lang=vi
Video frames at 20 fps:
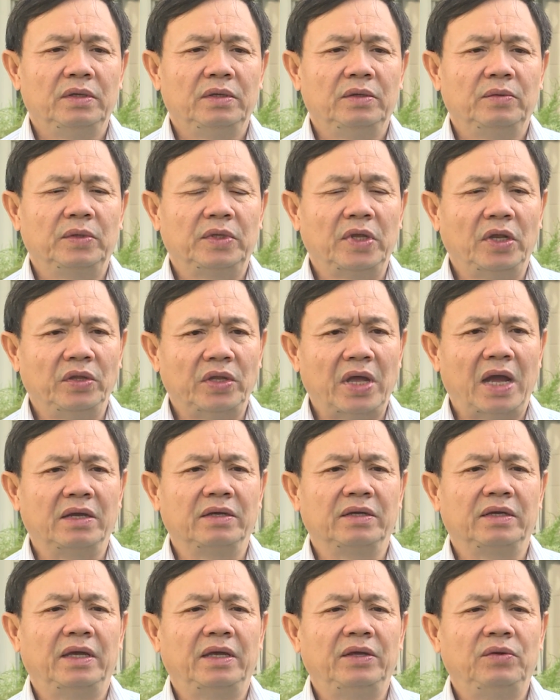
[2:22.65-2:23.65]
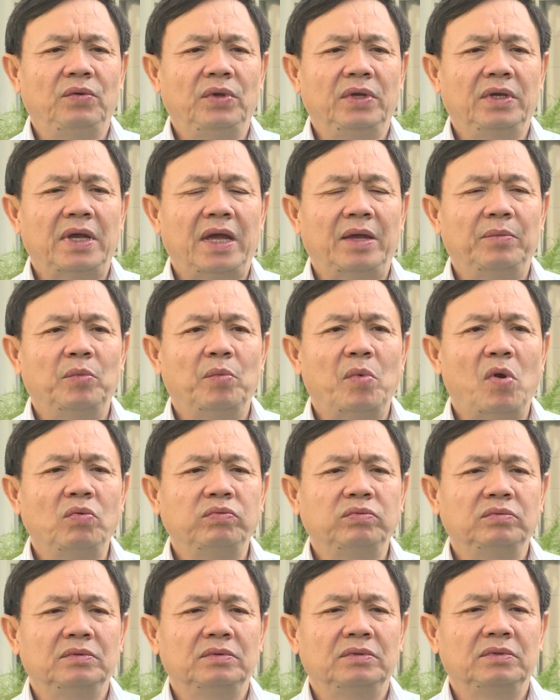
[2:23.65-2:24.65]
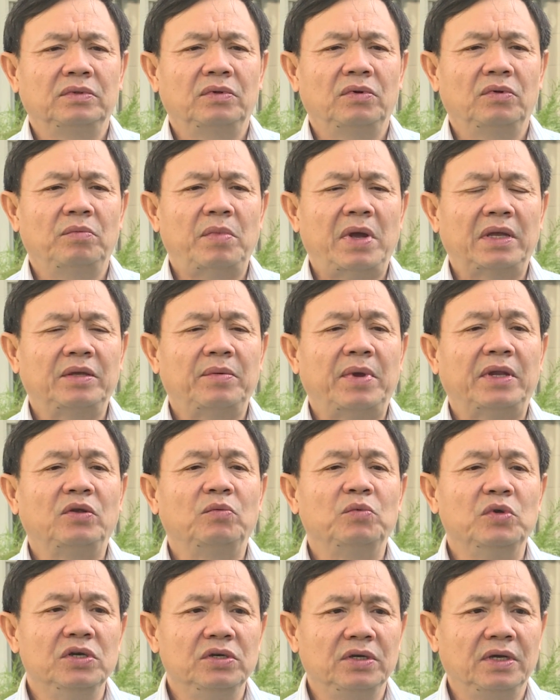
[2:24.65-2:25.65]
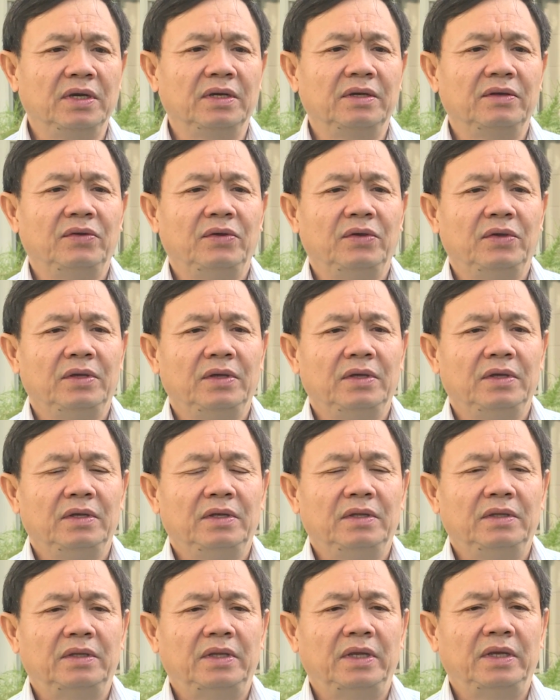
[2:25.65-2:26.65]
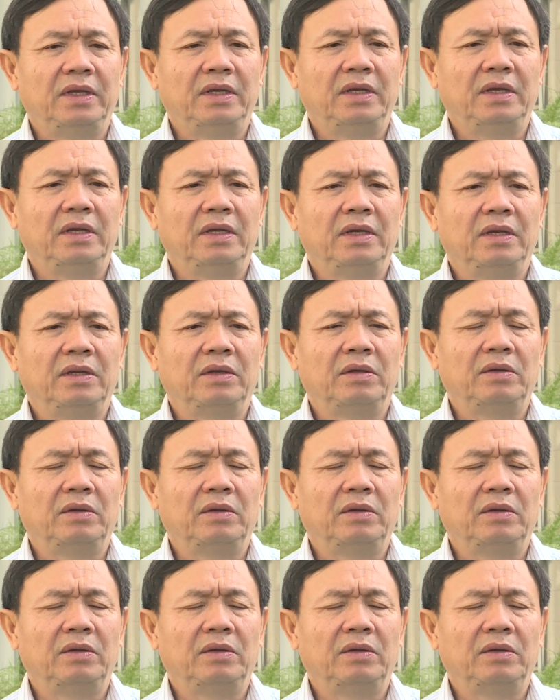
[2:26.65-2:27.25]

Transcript: nhưng mà tinh thần nghị quyết 21 của ban chấp hành trung ương á, thì